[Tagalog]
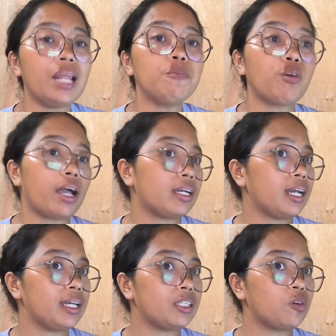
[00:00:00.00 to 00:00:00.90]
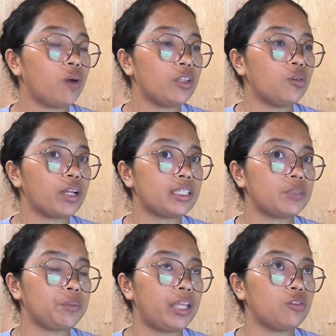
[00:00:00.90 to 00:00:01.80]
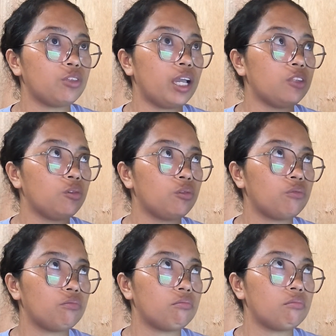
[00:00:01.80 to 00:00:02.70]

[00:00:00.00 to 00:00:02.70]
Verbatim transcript: alam nyo kagad kung anong, klase, anong, anong